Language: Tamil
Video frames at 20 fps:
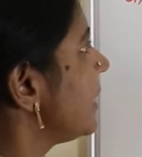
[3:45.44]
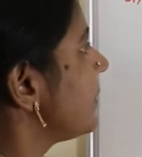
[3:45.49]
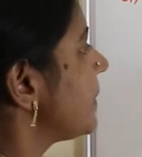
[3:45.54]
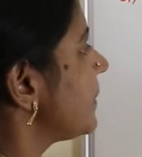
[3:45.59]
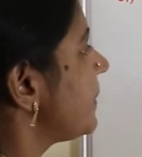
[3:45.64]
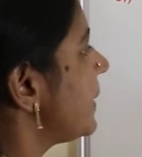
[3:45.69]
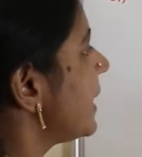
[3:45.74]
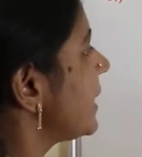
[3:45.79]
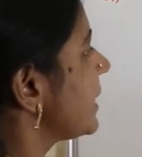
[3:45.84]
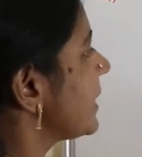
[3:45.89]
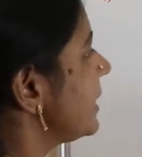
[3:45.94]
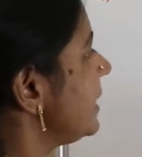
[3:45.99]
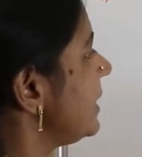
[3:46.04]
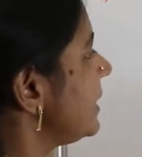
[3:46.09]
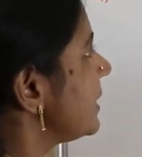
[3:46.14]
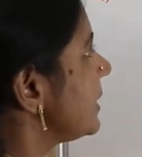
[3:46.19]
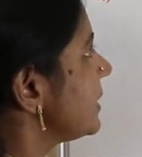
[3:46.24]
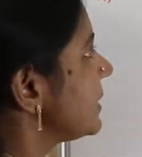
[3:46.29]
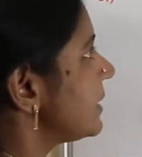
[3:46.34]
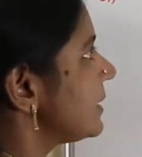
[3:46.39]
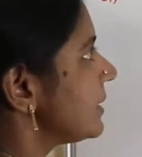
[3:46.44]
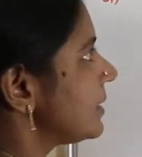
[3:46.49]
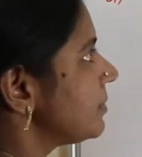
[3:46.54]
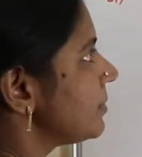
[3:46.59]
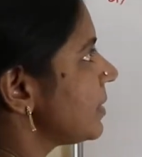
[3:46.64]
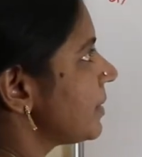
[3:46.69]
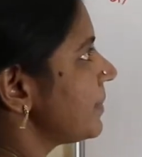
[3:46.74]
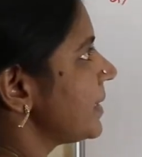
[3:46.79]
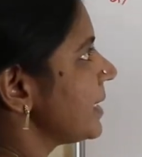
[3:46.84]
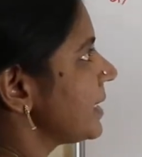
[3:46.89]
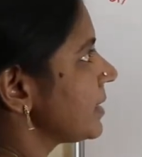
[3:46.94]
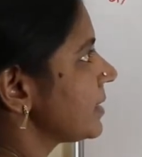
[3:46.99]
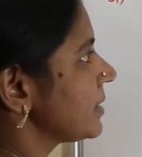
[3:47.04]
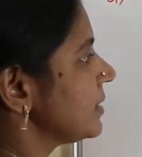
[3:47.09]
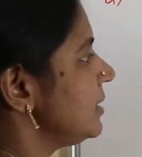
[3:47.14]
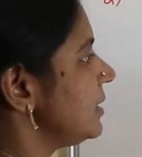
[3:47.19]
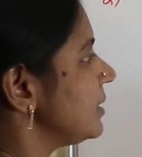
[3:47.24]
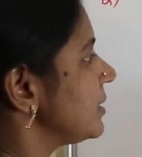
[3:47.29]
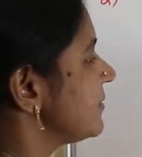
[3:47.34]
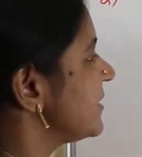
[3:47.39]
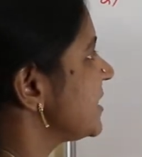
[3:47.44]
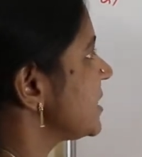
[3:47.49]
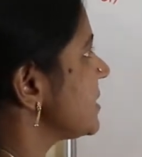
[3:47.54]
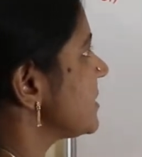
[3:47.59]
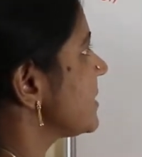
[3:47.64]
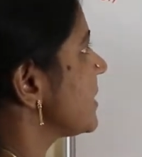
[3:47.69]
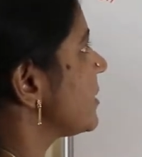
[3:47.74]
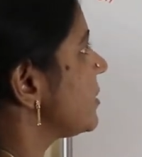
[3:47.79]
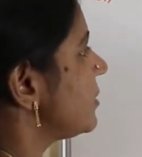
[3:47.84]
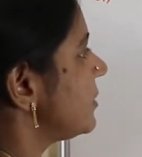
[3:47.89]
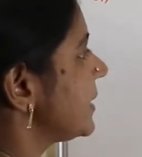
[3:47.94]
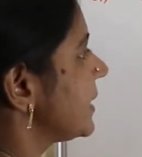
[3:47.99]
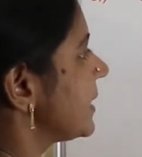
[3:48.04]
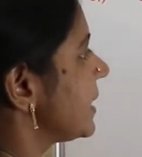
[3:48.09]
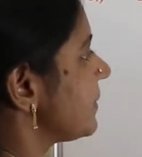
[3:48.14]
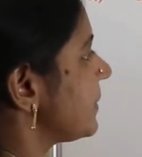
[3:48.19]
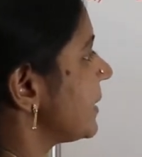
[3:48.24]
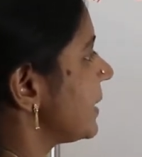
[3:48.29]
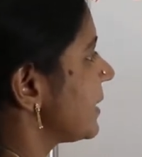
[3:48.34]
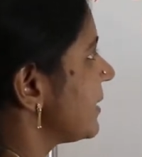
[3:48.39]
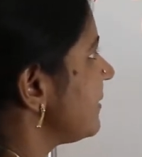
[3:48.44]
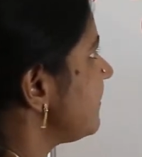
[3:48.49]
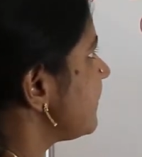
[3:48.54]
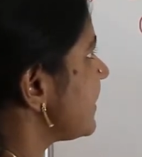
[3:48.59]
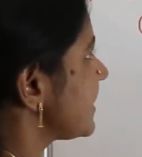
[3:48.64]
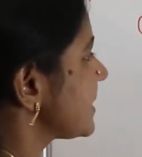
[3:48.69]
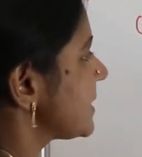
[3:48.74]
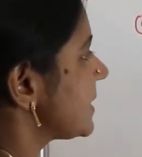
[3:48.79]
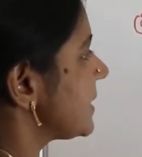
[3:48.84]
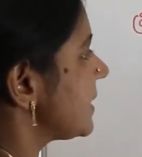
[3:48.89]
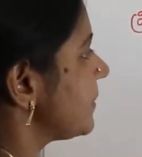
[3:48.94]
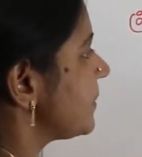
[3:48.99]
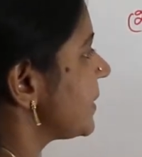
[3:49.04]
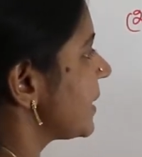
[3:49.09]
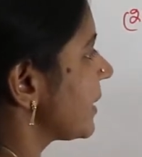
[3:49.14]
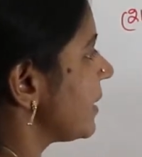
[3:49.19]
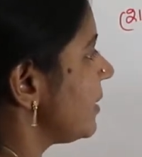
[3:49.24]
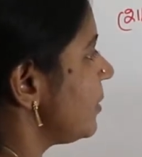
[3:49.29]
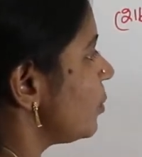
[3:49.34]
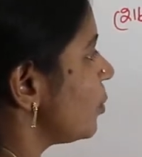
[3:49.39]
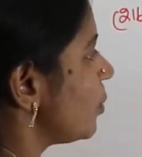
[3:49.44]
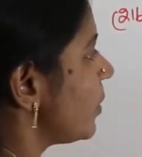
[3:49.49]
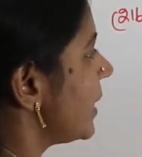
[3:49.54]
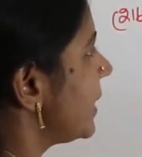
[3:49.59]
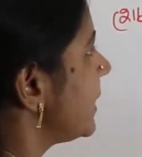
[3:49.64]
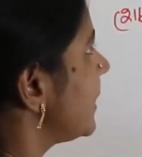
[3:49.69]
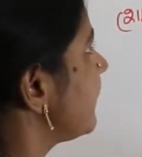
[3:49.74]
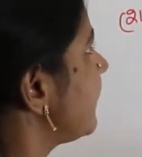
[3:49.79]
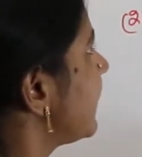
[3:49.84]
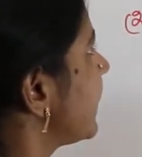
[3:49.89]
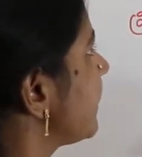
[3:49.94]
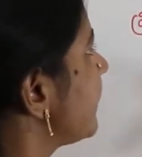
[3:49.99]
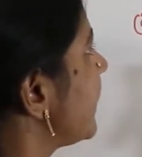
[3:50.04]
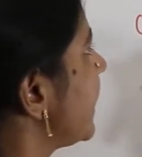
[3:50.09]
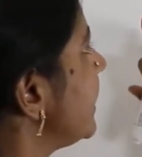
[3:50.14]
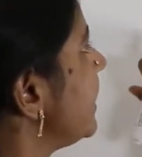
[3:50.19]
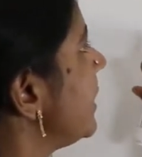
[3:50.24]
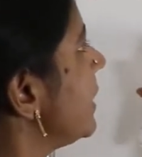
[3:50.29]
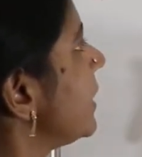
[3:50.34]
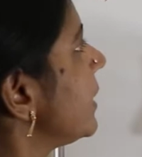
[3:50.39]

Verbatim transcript: இப்போ பாருங்கள் இந்த டேர்ம் அப்படியே இருக்குது விச் இஸ் ஈக்குவல் டு என்ன பண்ணுறேன் ஃபஸ்ட்டு டைம் பாருங்கள் ஒன் டிவைட் பை